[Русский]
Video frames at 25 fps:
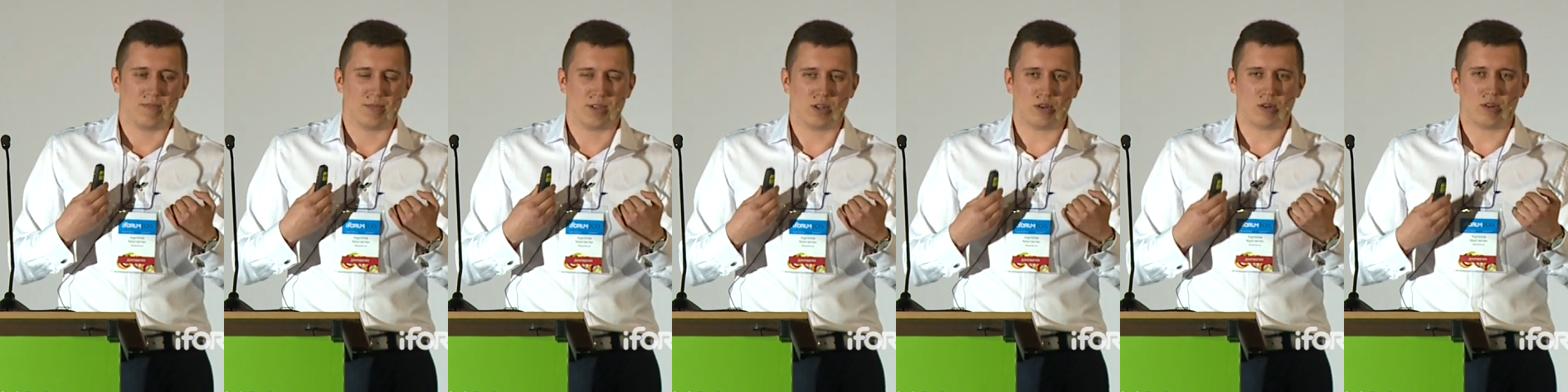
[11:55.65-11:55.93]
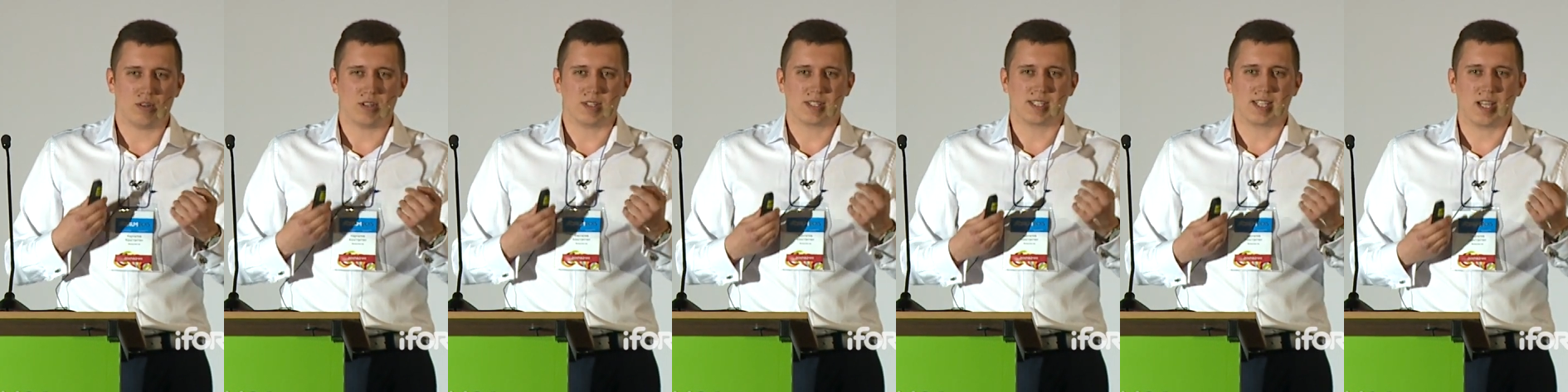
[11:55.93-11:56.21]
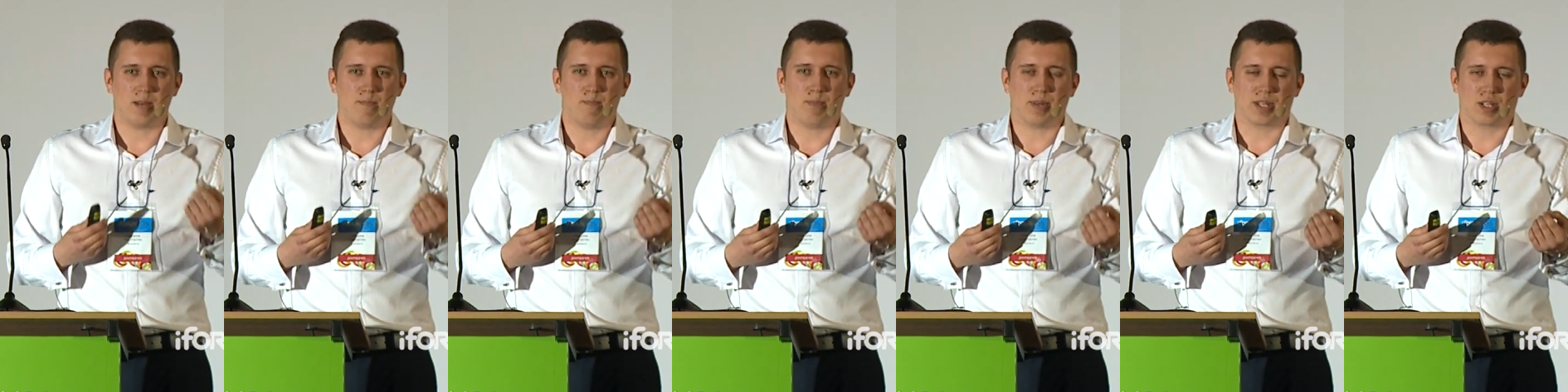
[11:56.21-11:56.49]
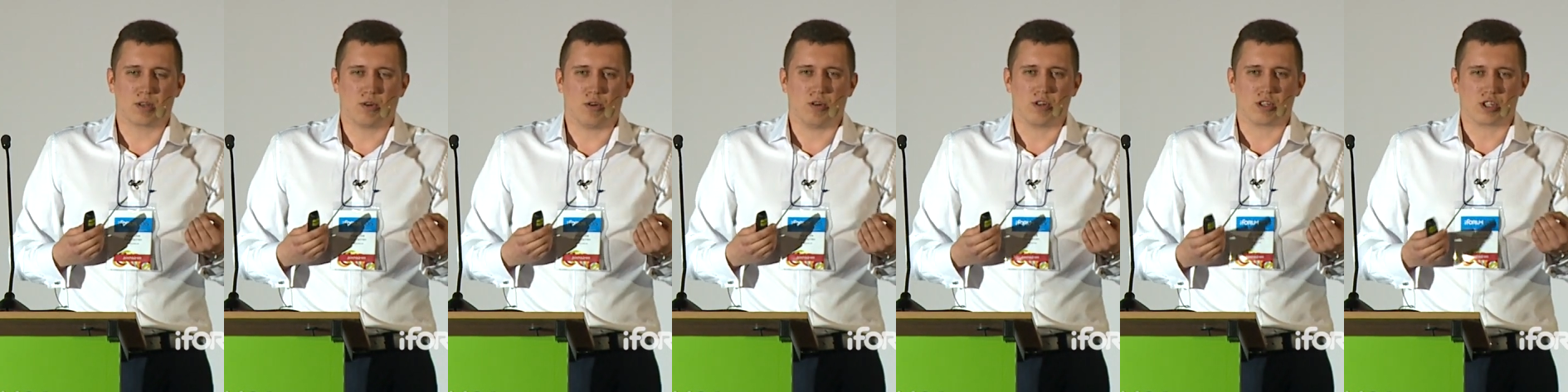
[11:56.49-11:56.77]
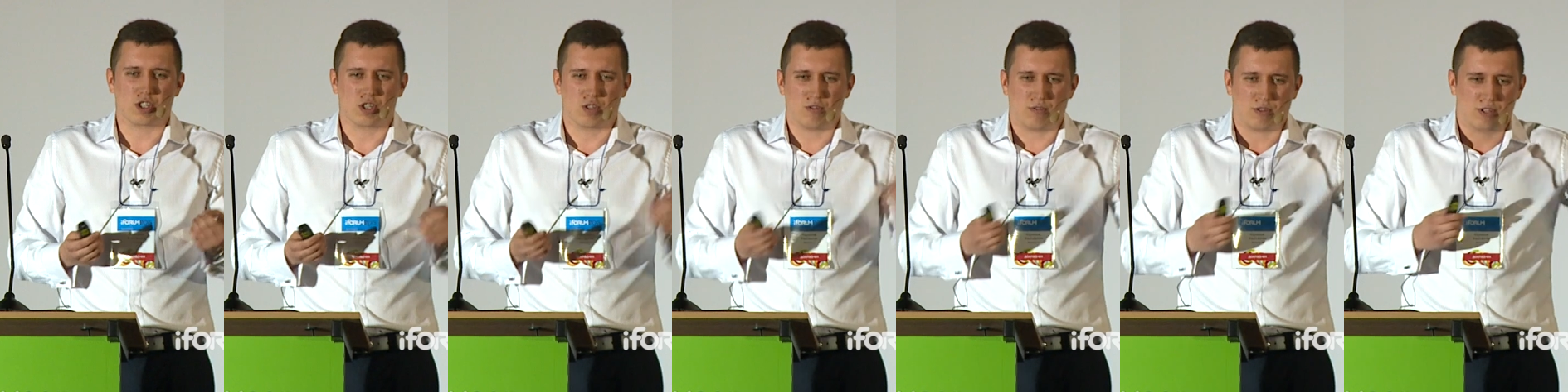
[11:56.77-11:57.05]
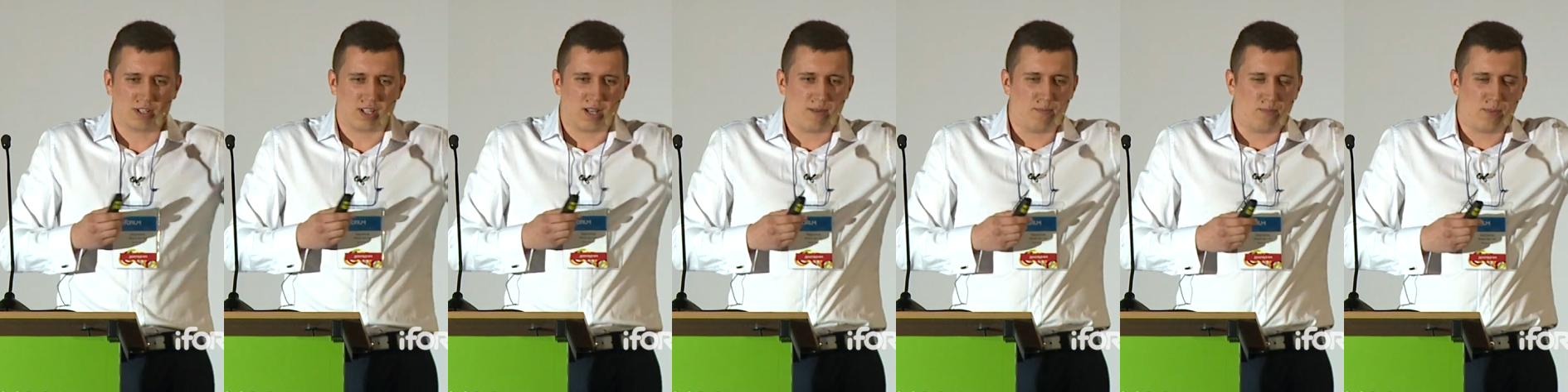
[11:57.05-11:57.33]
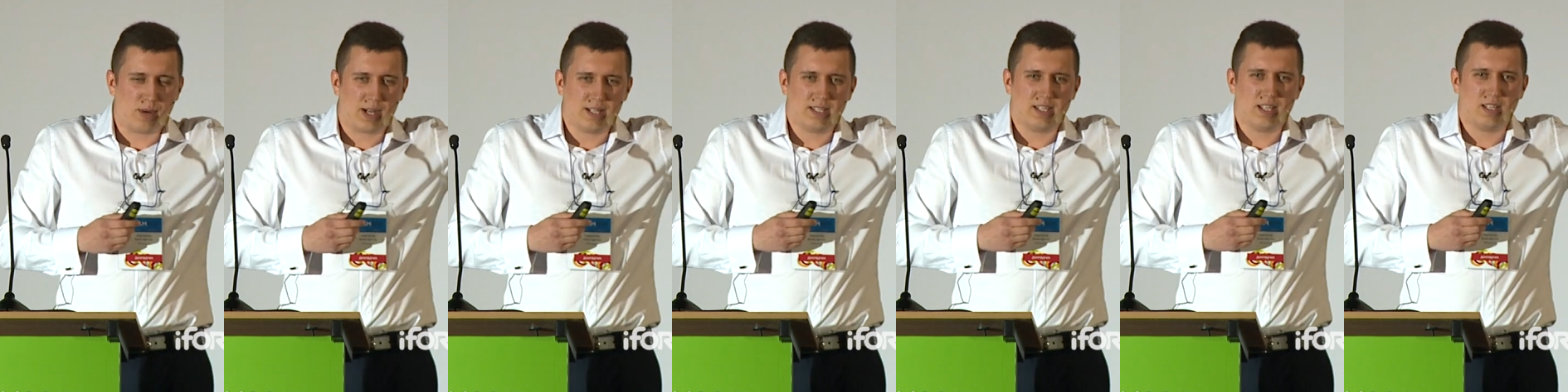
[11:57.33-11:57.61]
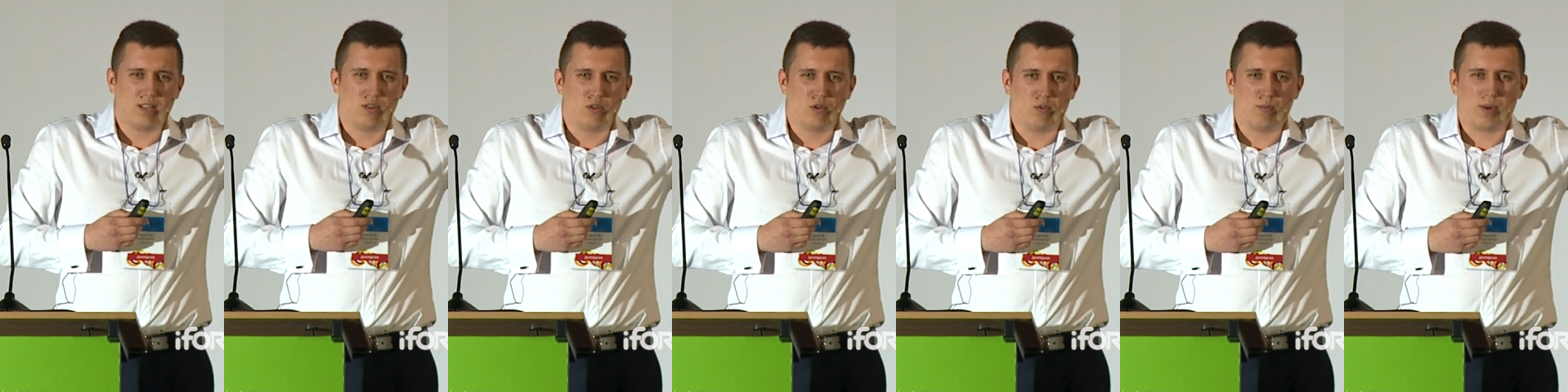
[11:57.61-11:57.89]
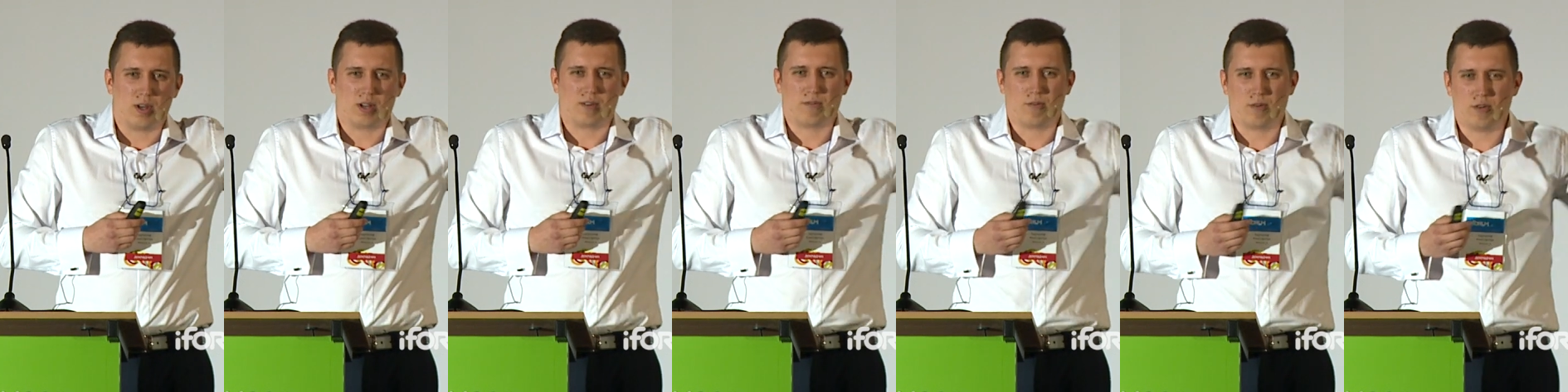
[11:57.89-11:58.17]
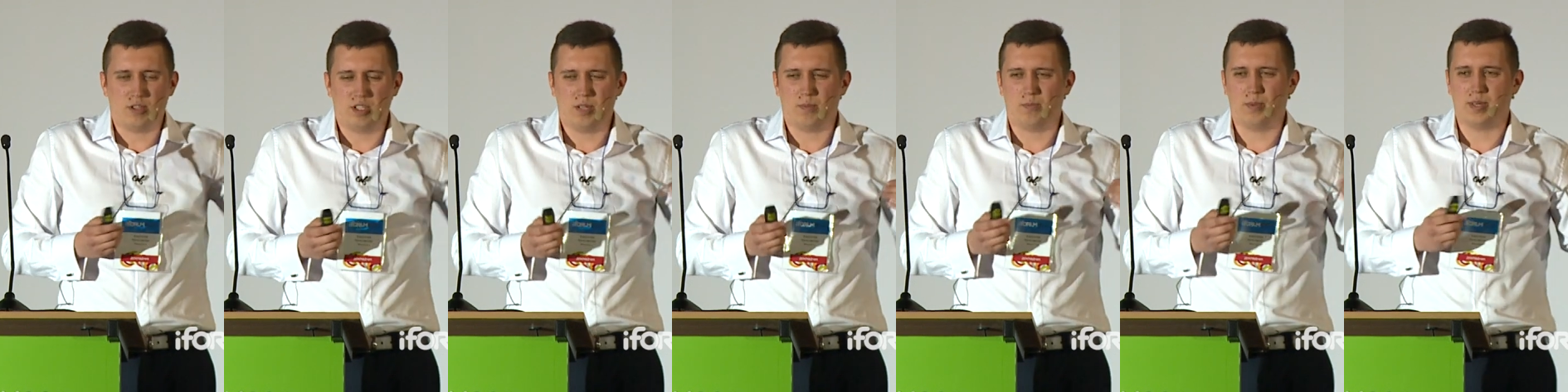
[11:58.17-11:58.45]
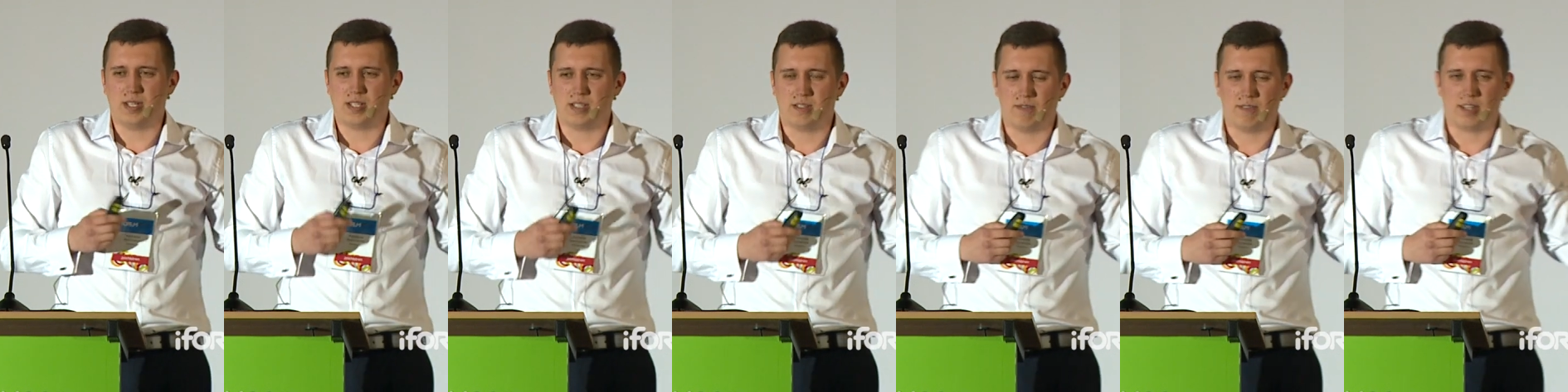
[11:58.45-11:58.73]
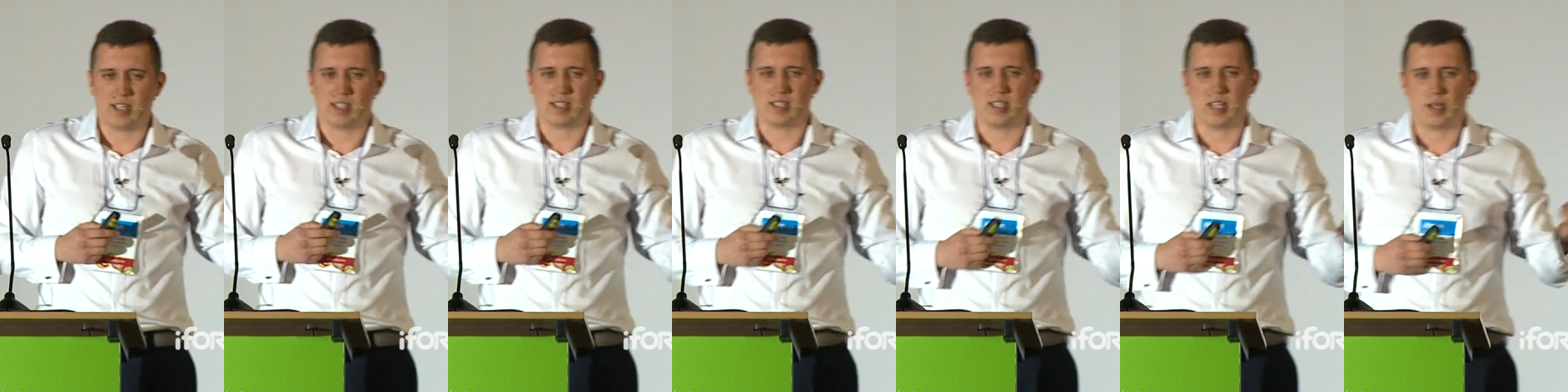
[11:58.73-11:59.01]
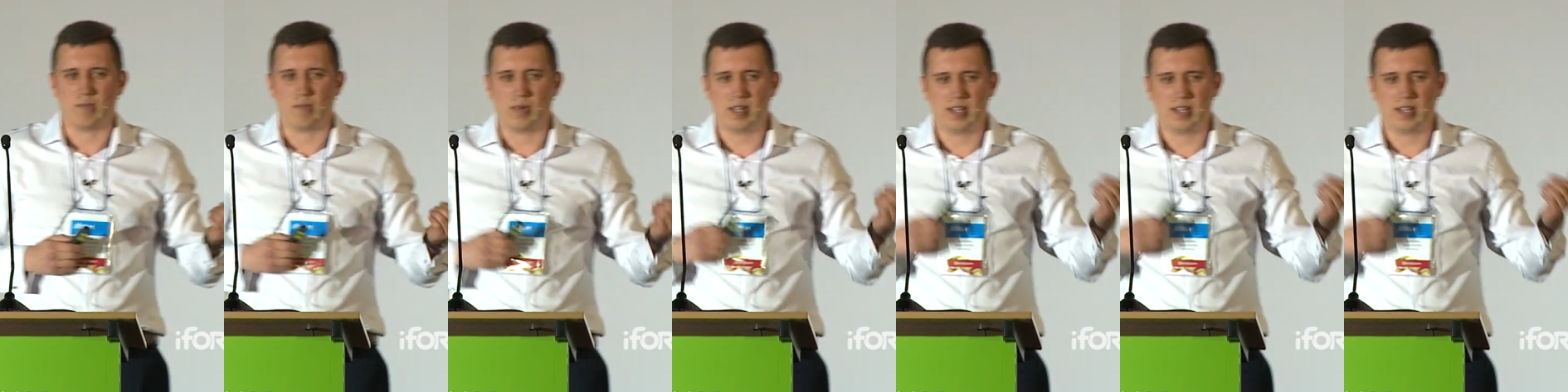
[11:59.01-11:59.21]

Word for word: Но сам подход, что вот компания Туборг вроде бы известная,